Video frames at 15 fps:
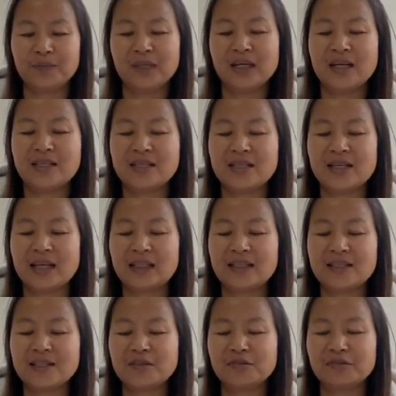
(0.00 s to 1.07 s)
新西兰的
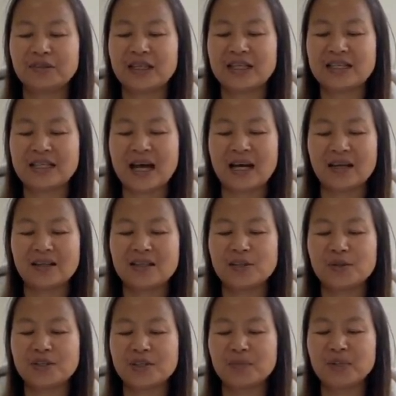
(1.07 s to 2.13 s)
政府呢傻了，这
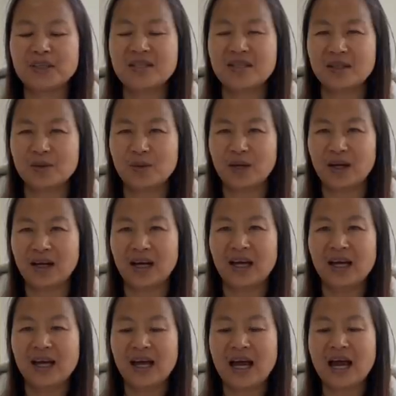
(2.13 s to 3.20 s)
都什么情况啊？
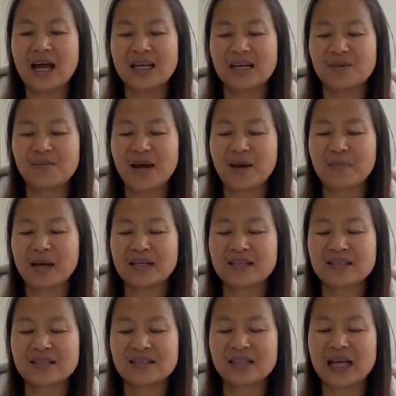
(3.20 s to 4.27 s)
阿里巴巴
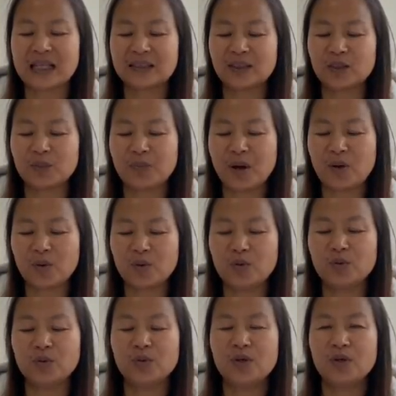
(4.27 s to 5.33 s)
四十大盗的宝
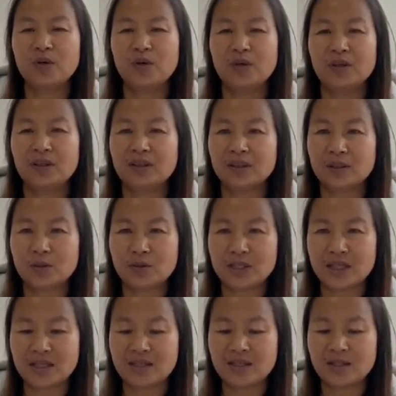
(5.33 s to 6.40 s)
库。郭
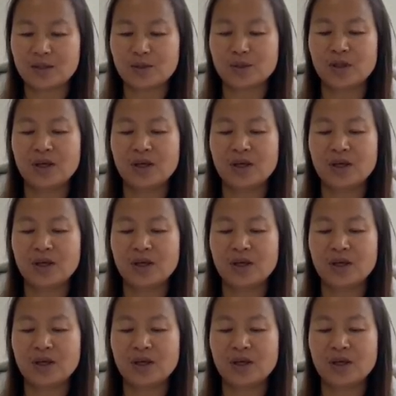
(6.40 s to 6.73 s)
先生接着说，